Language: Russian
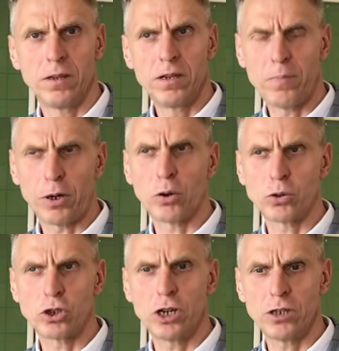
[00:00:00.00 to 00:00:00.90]
И
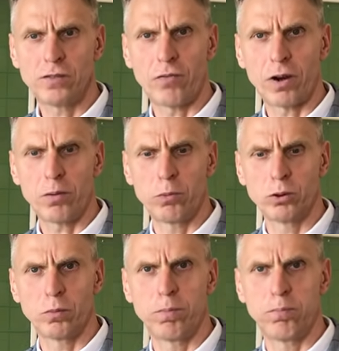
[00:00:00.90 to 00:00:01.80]
погружаюсь в
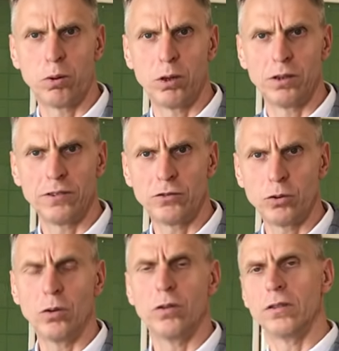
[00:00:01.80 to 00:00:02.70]
работу полностью.